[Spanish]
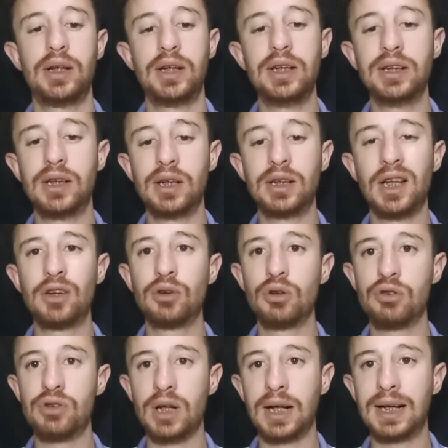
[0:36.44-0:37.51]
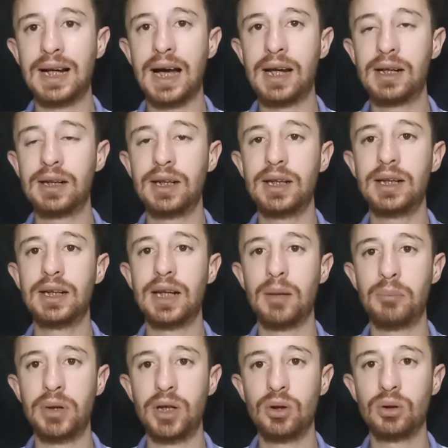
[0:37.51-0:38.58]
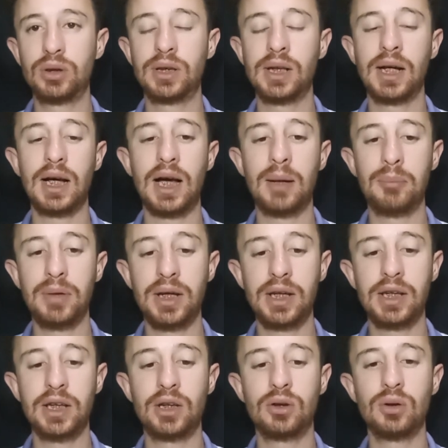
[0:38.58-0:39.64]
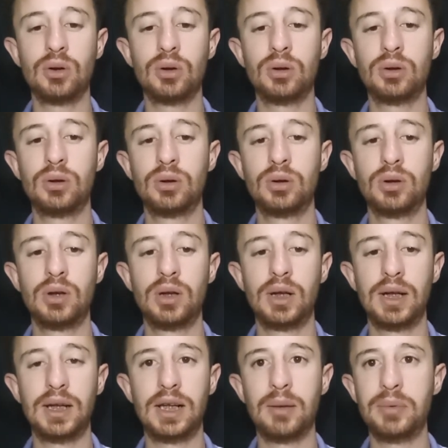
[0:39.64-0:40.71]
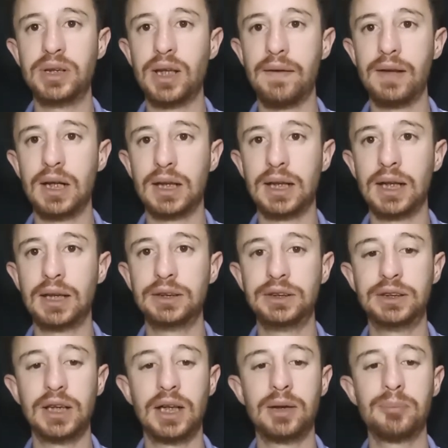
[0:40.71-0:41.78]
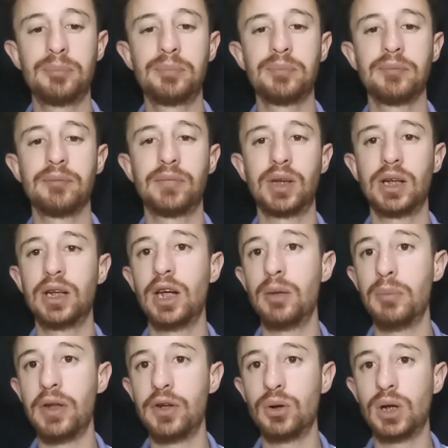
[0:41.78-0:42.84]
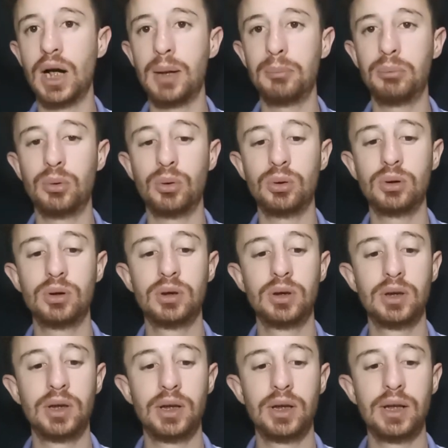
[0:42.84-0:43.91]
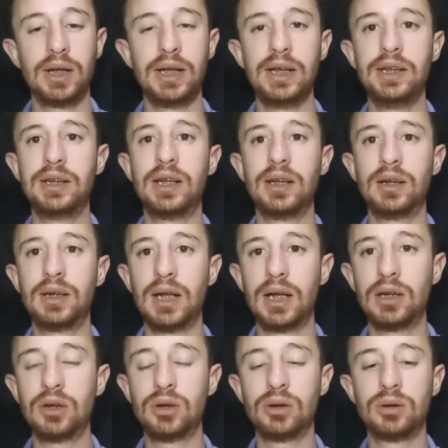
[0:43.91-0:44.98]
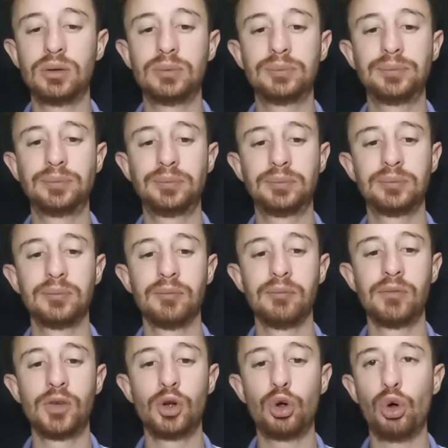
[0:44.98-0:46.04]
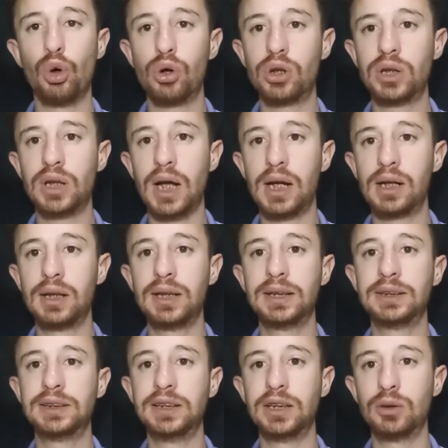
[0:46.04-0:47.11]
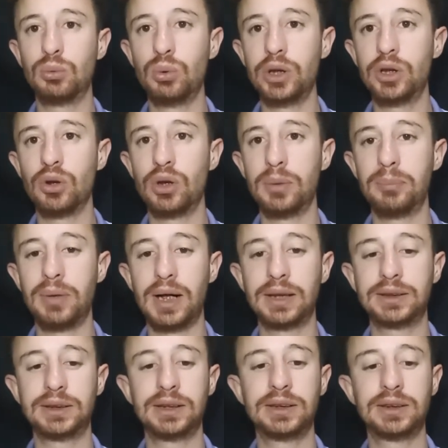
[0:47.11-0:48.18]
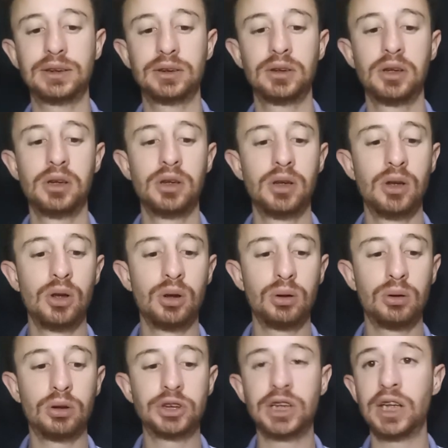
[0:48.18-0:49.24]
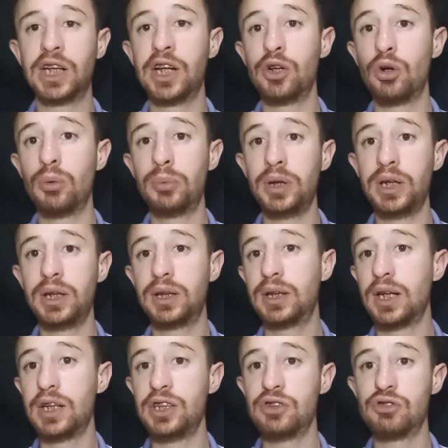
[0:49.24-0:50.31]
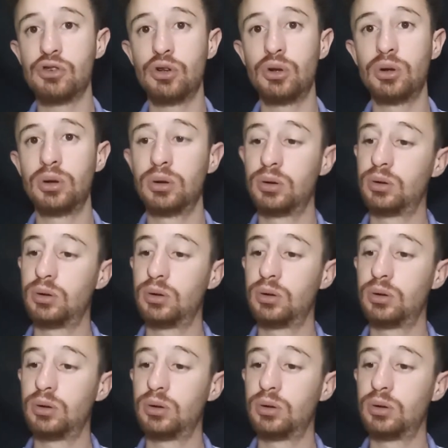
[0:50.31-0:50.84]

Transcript: intentando sacarle la pelota a México en la mitad de la cancha, en el campo, intentando cortarle circuito de pases, cosas que no vi que hizo